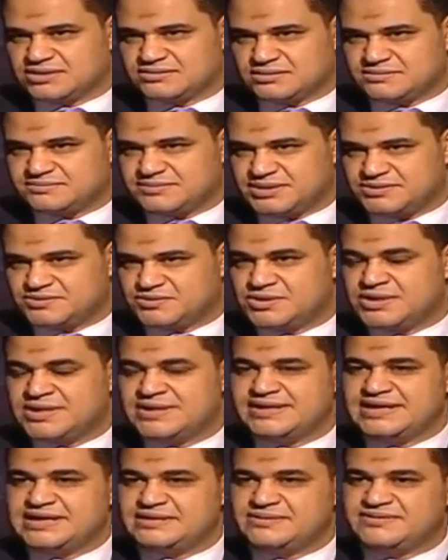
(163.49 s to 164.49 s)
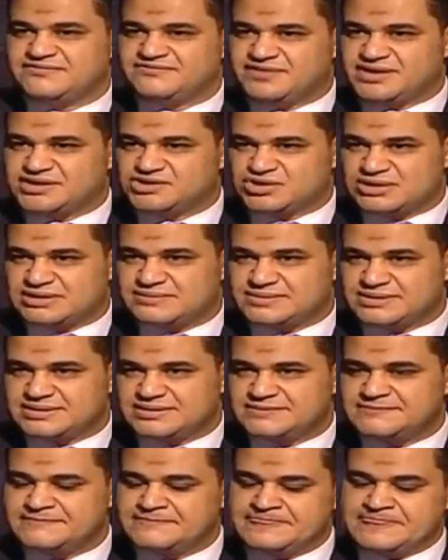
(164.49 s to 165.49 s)
خيرا منه يعني ما ينفعش
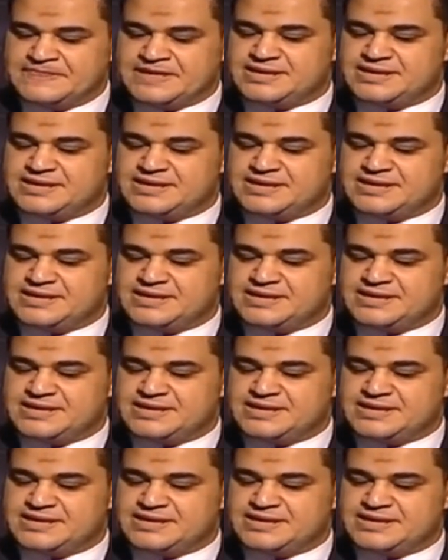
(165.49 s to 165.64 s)
أبدا